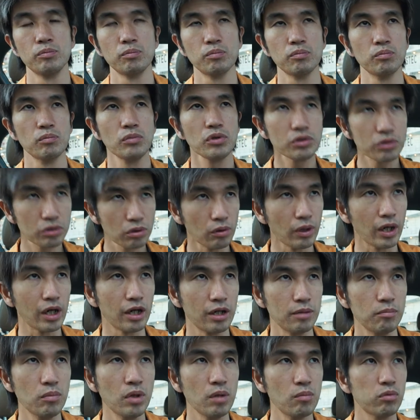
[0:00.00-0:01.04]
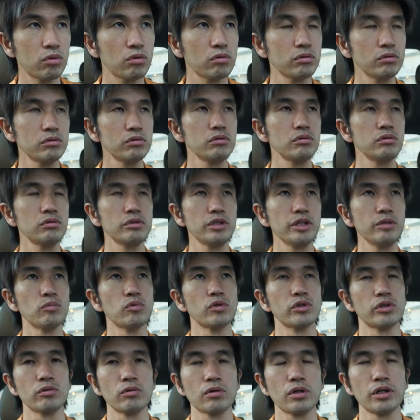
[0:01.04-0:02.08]
もっと若いまあ僕で
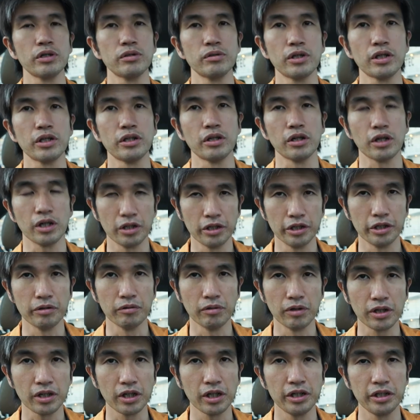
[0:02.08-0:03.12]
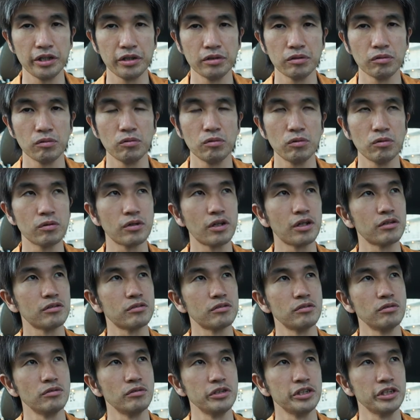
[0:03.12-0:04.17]
も業界の中ではかなり若い本を書く
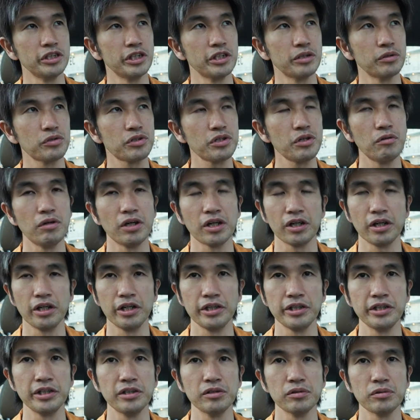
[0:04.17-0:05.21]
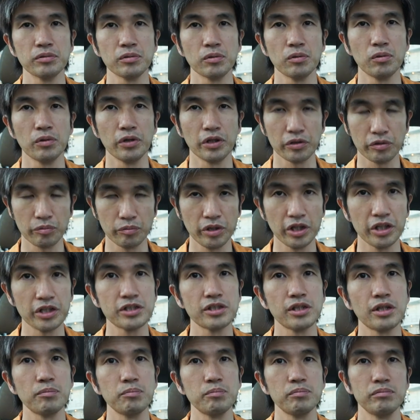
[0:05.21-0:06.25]
人間としては若い方だと見られて
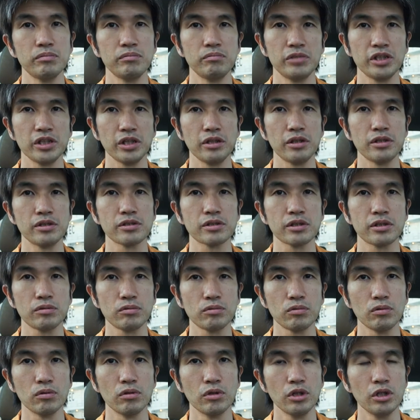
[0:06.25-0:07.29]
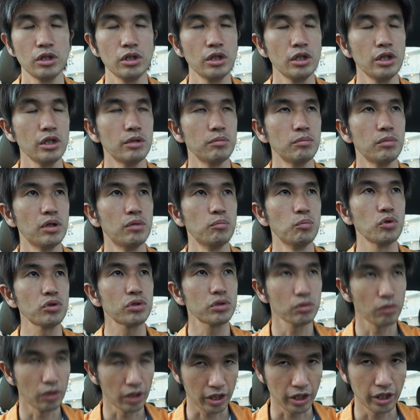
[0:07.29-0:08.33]
たみたいなんですけどまあもっ
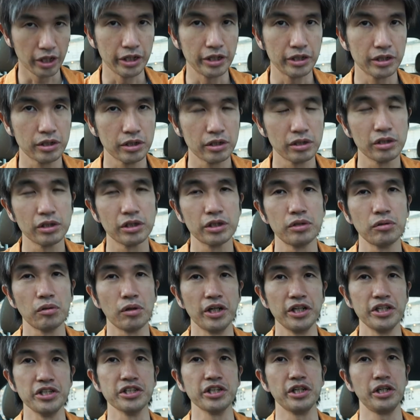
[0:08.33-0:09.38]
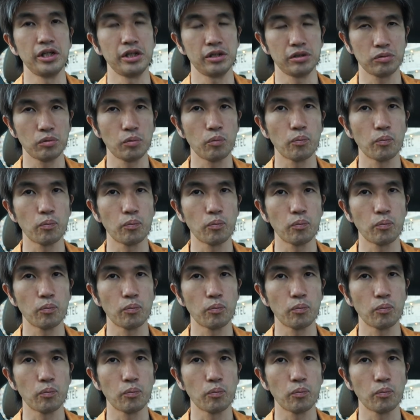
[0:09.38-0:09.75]
と若い人がいいんじゃないか